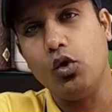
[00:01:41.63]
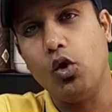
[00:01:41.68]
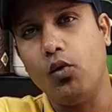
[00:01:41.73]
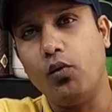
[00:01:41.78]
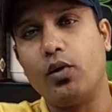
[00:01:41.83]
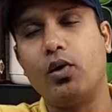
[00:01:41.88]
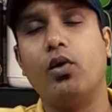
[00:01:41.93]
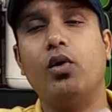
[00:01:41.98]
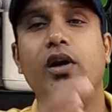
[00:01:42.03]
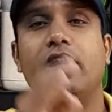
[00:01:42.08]

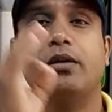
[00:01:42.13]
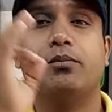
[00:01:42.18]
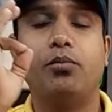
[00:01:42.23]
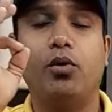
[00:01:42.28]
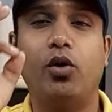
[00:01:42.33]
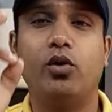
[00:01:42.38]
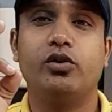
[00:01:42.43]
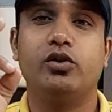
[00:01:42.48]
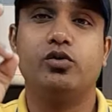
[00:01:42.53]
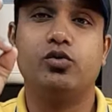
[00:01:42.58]
ओवरऑल एक
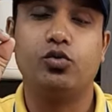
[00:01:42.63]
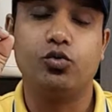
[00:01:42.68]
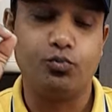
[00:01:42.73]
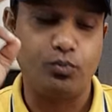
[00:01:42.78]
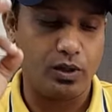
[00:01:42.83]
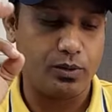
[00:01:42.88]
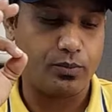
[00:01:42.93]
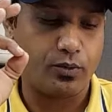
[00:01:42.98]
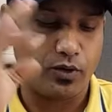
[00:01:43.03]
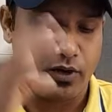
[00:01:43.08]
बहुत ही
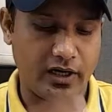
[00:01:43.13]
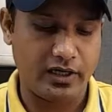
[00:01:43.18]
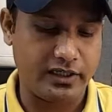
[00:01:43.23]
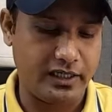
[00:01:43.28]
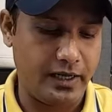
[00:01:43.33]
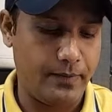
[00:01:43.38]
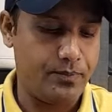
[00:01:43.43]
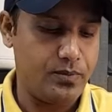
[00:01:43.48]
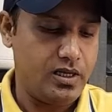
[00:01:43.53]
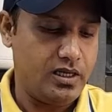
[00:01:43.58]
सुपर प्रोडक्ट
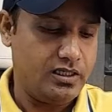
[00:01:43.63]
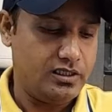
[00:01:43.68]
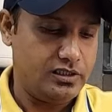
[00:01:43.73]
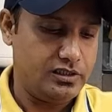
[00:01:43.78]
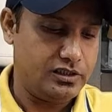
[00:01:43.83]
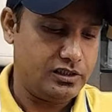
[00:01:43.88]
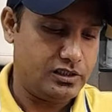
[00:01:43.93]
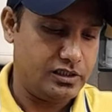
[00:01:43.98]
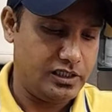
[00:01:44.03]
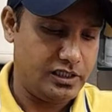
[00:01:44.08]
है
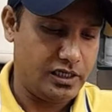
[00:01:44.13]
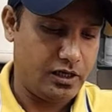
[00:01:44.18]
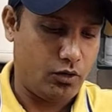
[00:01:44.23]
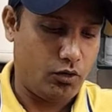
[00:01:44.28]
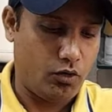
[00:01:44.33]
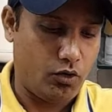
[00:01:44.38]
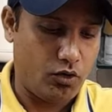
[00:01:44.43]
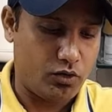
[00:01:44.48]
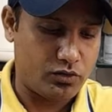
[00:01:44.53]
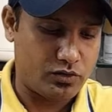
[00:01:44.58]
ठीक
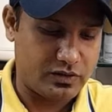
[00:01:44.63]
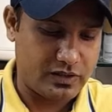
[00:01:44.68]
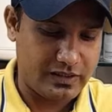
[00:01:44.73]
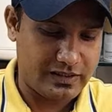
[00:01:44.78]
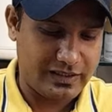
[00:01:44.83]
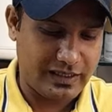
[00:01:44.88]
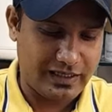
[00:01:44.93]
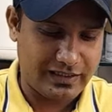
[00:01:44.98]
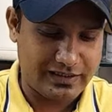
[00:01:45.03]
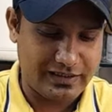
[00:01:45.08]
और उसके
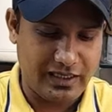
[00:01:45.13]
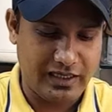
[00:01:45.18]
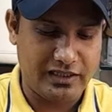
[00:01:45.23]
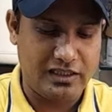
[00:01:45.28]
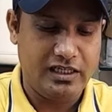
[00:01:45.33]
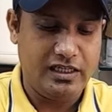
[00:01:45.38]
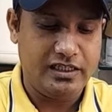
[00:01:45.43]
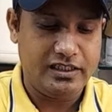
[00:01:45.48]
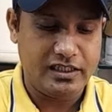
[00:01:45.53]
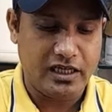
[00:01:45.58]
साथ साथ
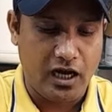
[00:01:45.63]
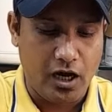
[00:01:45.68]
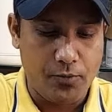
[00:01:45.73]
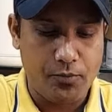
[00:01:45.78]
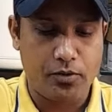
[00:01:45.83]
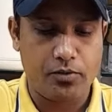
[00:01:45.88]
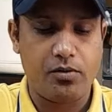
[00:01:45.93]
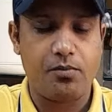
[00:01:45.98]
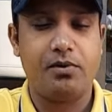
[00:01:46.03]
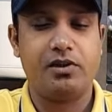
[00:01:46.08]
यहाँ
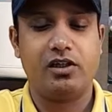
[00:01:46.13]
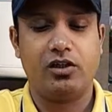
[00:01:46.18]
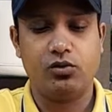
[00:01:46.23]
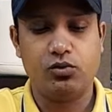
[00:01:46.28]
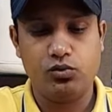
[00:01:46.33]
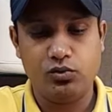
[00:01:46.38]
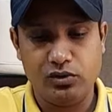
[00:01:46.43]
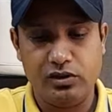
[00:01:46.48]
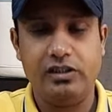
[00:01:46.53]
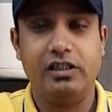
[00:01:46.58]
पर मैं बता
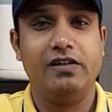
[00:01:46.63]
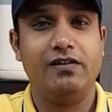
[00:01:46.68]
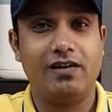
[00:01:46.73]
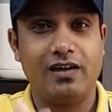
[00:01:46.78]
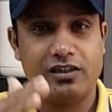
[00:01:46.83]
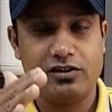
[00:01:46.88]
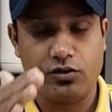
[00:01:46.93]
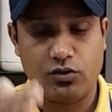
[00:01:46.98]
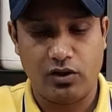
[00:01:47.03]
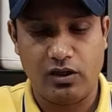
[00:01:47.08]
दूँ ये
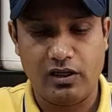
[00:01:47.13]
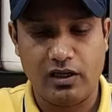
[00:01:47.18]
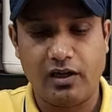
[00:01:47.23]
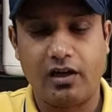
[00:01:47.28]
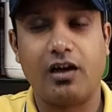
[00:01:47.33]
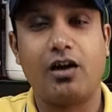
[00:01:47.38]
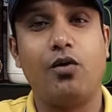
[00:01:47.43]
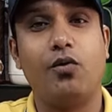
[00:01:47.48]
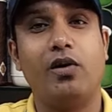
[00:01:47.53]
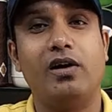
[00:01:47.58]
वाला जो कलर
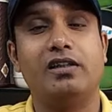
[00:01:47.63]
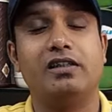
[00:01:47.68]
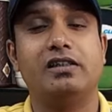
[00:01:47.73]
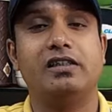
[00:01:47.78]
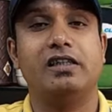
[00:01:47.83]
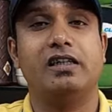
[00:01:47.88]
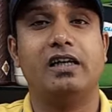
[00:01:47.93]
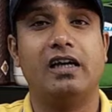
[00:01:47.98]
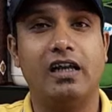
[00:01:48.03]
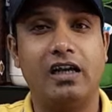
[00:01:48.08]
रखा हुआ है
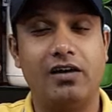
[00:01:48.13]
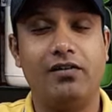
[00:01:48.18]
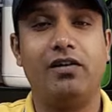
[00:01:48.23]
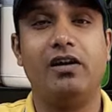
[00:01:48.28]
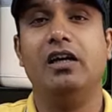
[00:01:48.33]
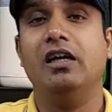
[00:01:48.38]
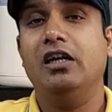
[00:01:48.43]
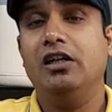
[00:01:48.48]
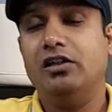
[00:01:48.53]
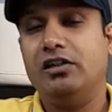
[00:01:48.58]
इसके अलावा
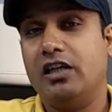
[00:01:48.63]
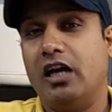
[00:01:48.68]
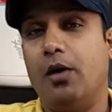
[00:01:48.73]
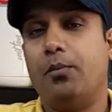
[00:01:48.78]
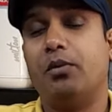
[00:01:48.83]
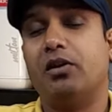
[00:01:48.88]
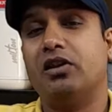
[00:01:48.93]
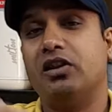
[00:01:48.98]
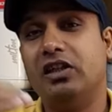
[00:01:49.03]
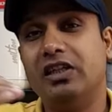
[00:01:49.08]
यहाँ
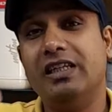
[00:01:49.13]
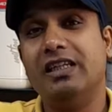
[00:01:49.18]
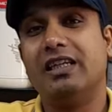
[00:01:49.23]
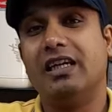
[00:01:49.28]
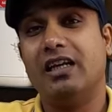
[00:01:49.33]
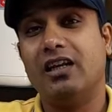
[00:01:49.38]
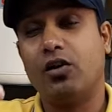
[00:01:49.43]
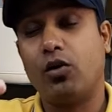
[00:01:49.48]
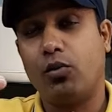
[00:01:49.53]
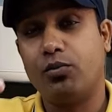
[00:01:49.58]
पर तीन
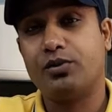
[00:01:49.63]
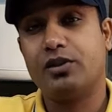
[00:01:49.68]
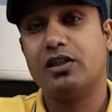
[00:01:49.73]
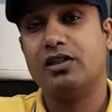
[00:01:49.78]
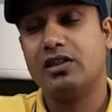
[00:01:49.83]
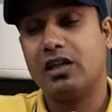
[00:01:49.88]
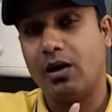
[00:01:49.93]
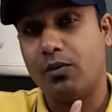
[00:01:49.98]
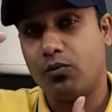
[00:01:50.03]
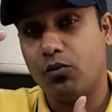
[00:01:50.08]
कलर
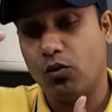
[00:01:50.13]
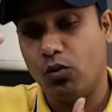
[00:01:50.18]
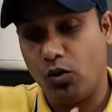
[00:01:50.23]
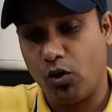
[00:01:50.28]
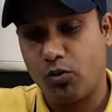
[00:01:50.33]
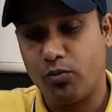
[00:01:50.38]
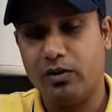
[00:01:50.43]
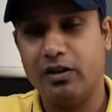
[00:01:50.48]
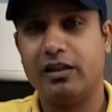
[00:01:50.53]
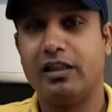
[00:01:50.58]
ऑप्शंस आपको
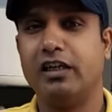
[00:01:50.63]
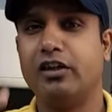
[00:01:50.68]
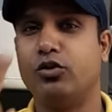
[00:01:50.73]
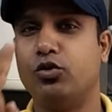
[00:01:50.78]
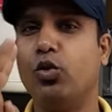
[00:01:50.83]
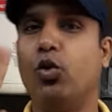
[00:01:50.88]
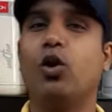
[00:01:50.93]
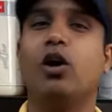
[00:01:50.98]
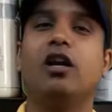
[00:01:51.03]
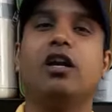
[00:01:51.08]
और मिलते हैं
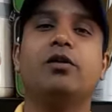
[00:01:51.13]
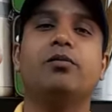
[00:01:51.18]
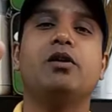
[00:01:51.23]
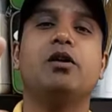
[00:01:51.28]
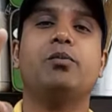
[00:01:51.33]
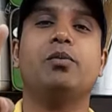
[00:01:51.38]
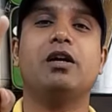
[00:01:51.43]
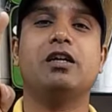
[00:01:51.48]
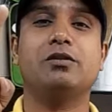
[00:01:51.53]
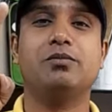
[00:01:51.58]
दो कलर
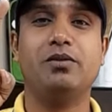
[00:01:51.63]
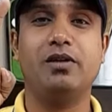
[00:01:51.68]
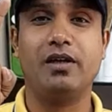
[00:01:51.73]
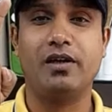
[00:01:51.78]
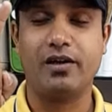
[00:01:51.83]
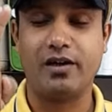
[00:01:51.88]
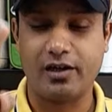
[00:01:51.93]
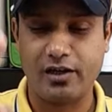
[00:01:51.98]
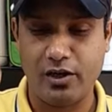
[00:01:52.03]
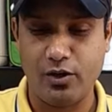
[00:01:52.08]
मेरे पास में
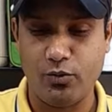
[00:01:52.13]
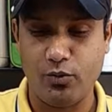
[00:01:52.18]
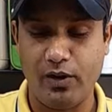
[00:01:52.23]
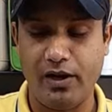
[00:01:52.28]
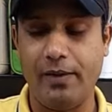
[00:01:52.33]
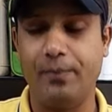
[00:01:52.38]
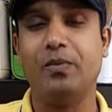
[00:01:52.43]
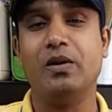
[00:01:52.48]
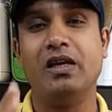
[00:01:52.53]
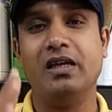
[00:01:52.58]
रखे हुए
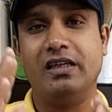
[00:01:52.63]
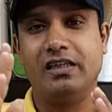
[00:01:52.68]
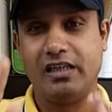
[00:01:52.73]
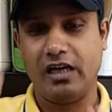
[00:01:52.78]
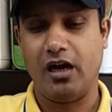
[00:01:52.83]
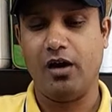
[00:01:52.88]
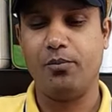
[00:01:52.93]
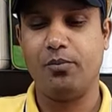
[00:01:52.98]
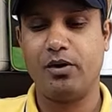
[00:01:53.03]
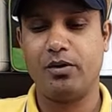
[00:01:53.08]
हैं
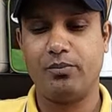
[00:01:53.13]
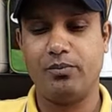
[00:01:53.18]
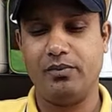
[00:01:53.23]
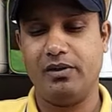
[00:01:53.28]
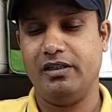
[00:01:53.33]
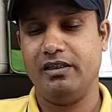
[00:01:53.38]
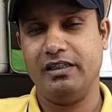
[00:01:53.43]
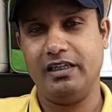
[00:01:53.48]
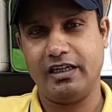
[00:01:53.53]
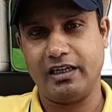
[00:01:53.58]
यहाँ पर
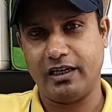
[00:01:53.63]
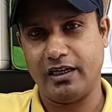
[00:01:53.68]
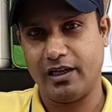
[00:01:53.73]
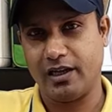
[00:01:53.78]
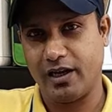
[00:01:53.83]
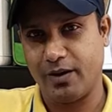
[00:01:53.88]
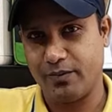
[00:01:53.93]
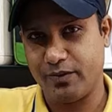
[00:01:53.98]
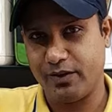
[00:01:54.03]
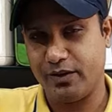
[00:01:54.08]
एक कलर
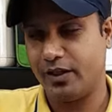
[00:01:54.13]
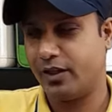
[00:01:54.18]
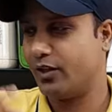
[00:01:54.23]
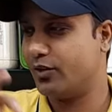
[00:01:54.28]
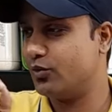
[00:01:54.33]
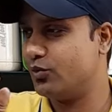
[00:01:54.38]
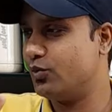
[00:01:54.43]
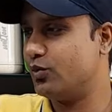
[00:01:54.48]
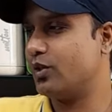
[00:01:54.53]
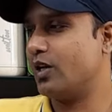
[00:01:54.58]
आपने देखा
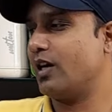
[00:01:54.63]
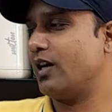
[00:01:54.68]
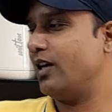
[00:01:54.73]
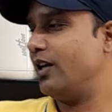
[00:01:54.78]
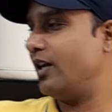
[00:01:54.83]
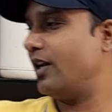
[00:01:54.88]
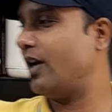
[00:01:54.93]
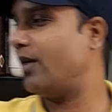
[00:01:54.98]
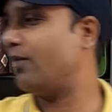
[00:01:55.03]
दूसरा कलर